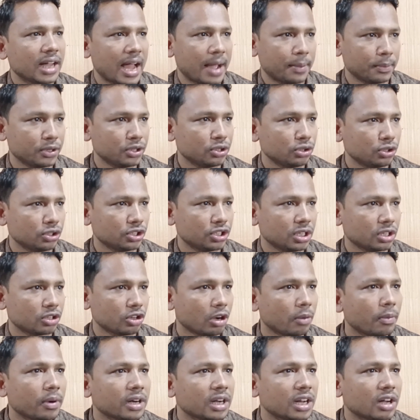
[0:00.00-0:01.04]
আমি যদি সে
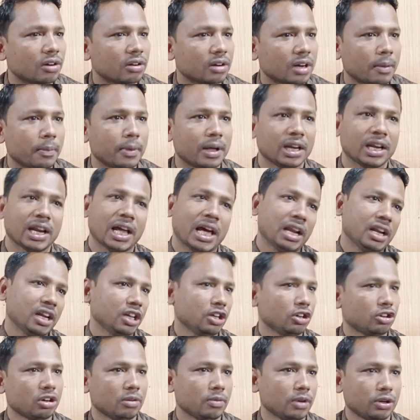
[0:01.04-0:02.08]
ক্ষমা না করে আমার আল্লাহ
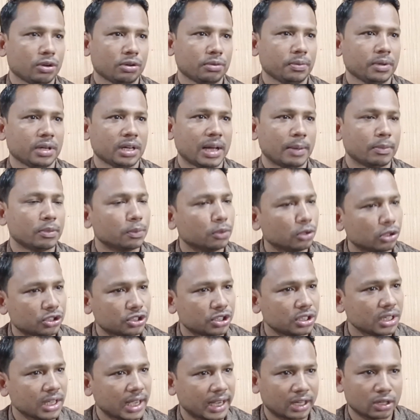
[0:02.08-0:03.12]
ক্ষমা করবে না আমি
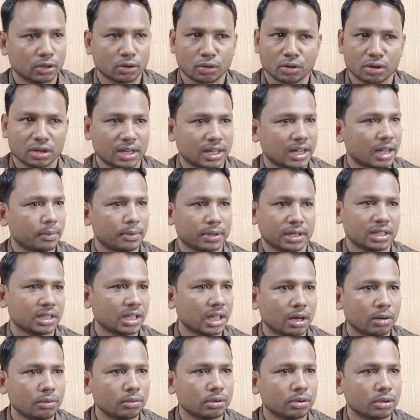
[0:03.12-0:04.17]
বলছি এক লক্ষ টাকা আমাকে
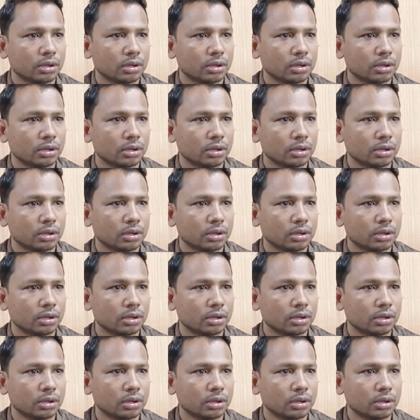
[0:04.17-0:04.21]
দাও